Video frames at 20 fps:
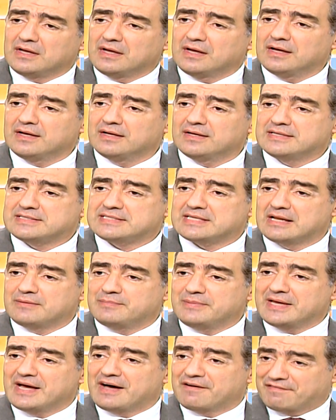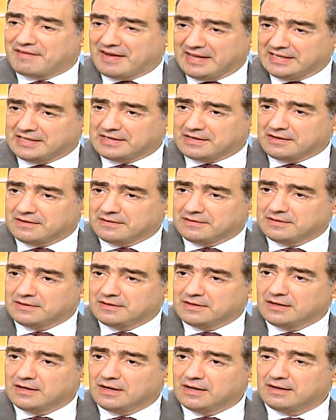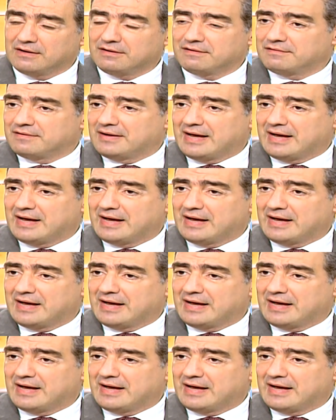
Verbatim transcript: آه، اذا البيئه فقيره آه،